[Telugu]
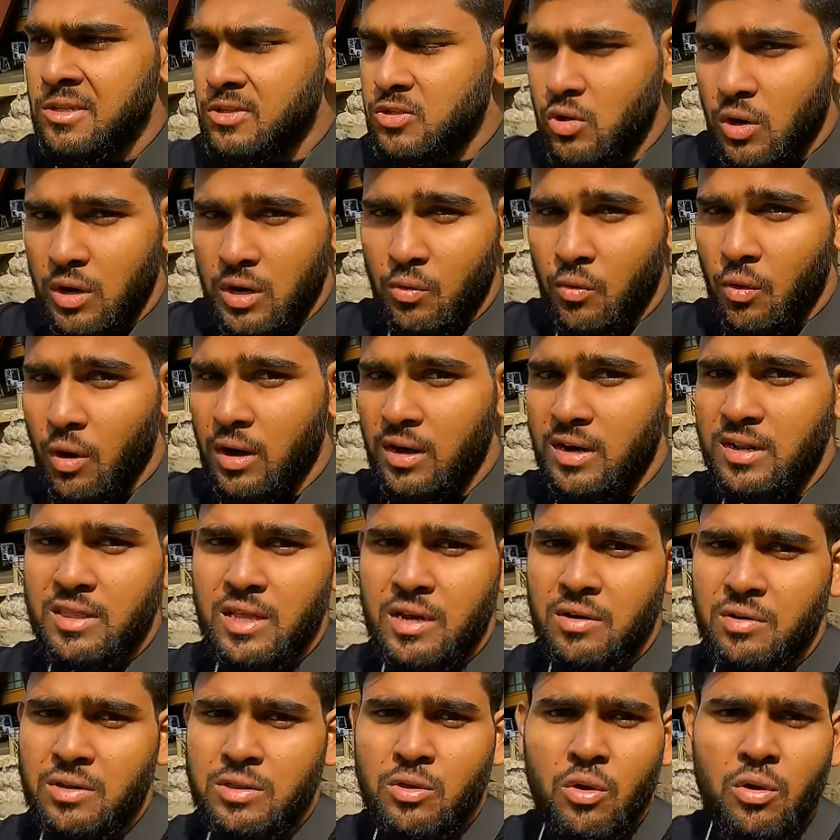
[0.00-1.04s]
సో అలా ఒకరి
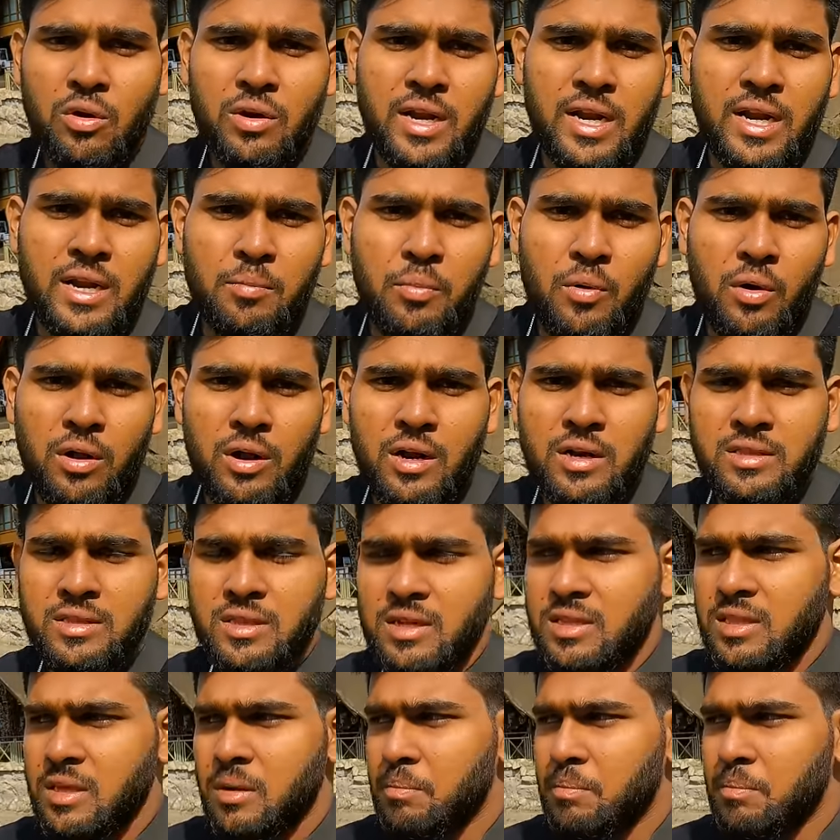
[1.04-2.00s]
తర్వాత ఒకరు వెళ్ళి పోరాడతారు